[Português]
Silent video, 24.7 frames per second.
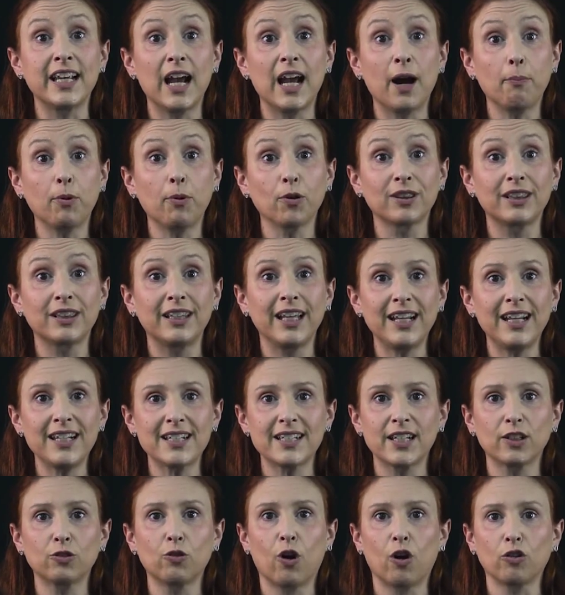que a
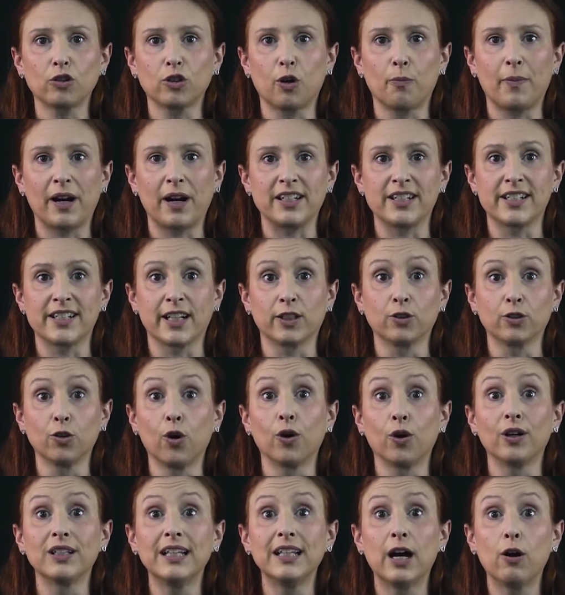potência do
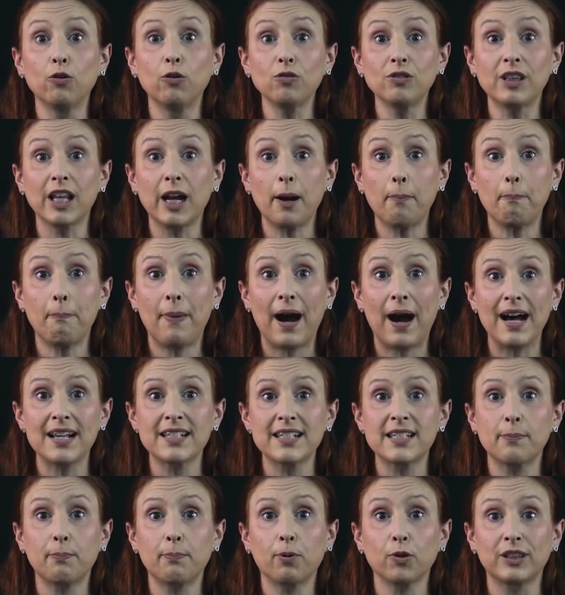automatizador não
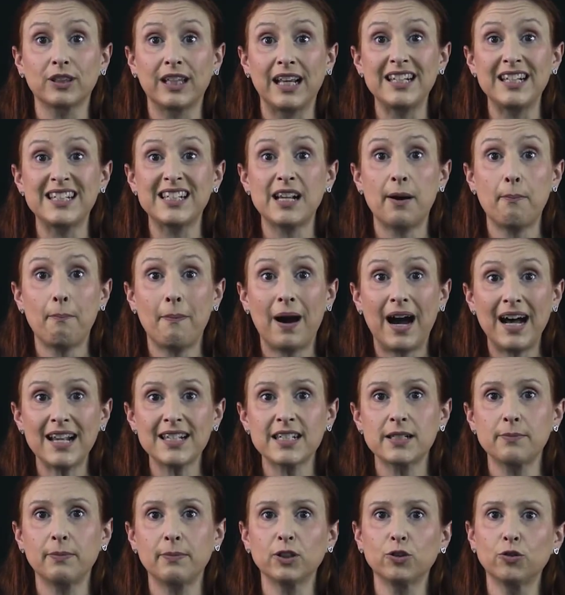ultrapasse a potência
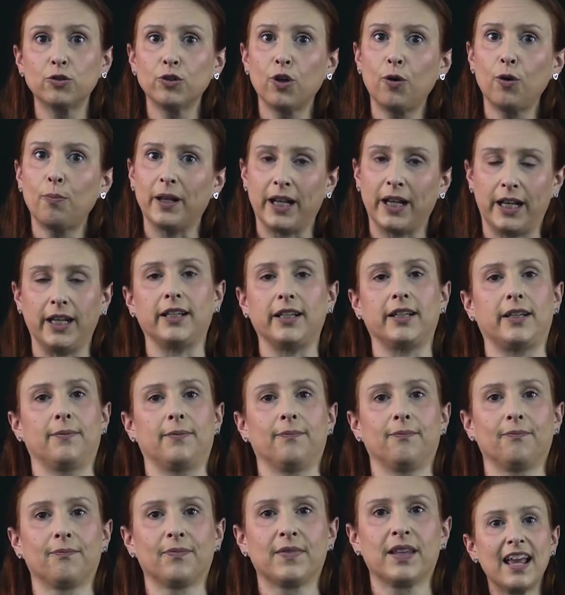máxima do no
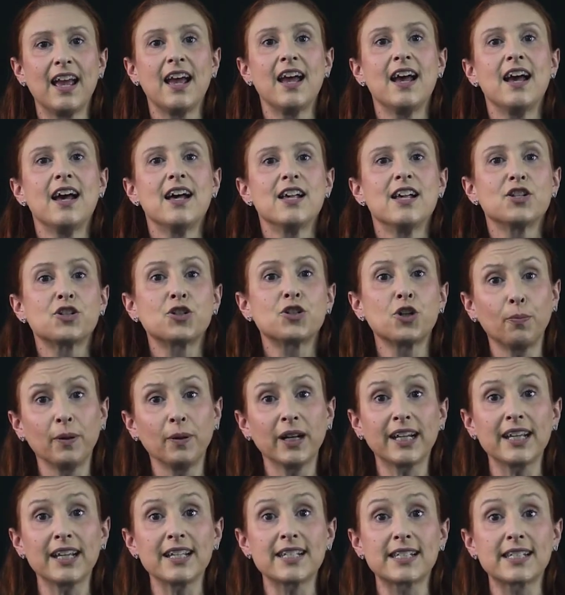Sobre
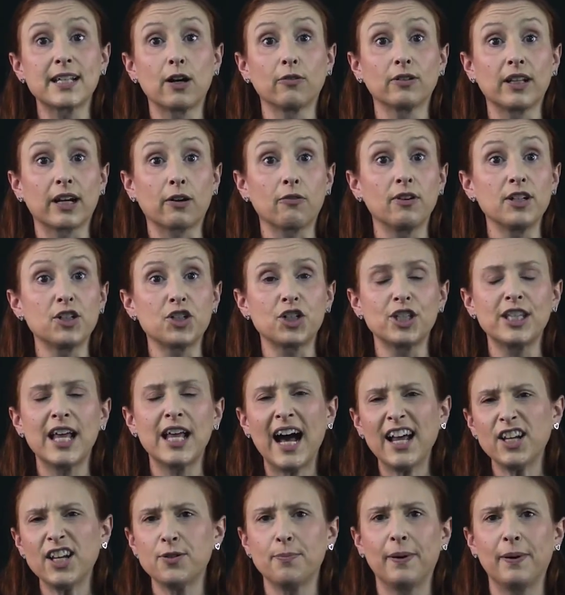a questão da
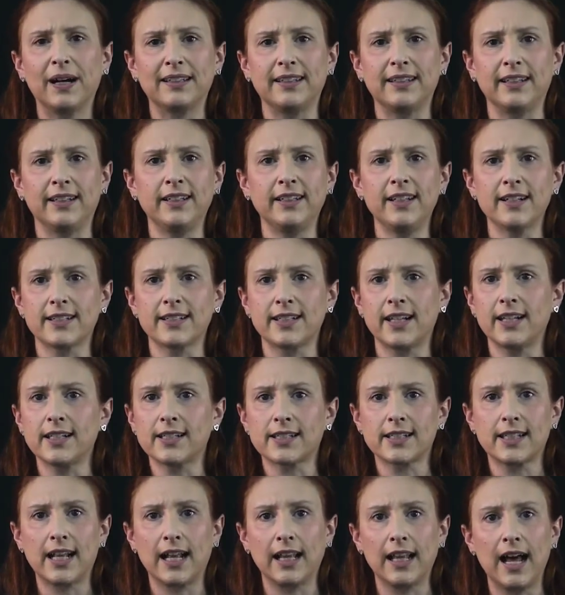quantidade de bateria ser
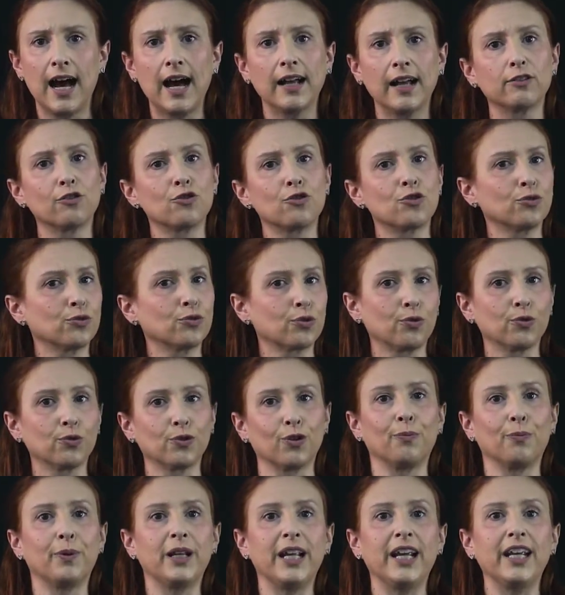instalado junto com o
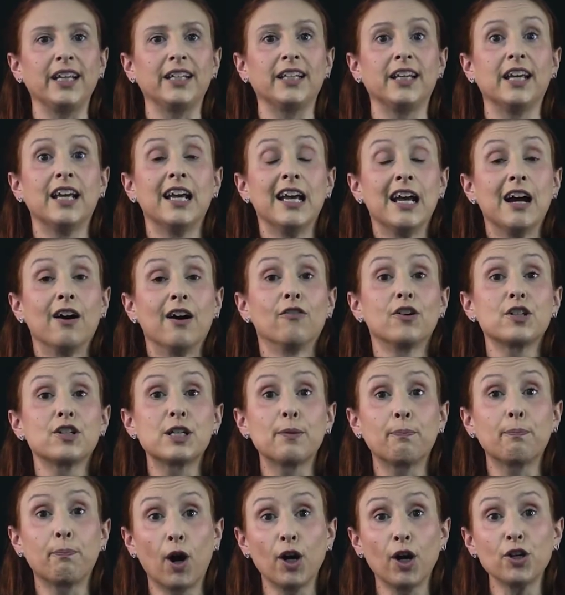no
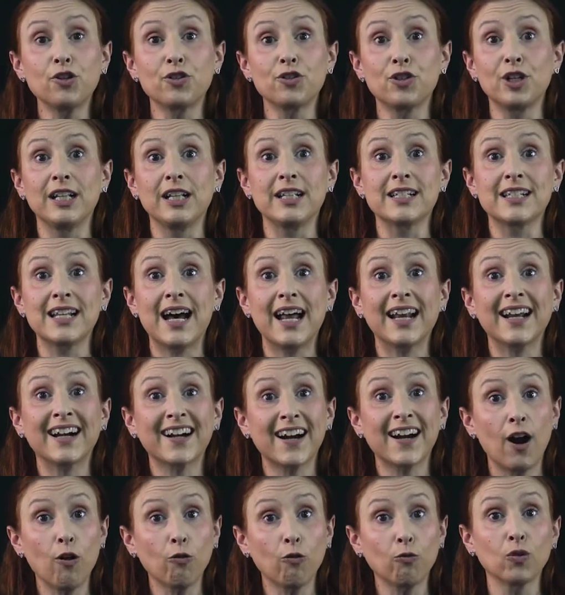você pode utilizar a
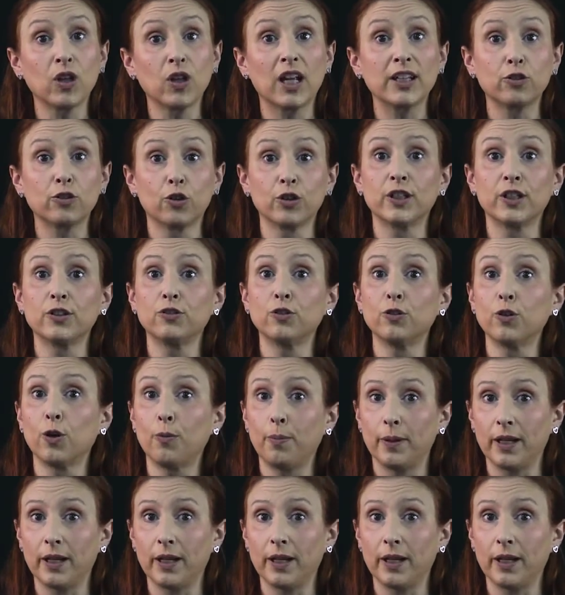calculadora do no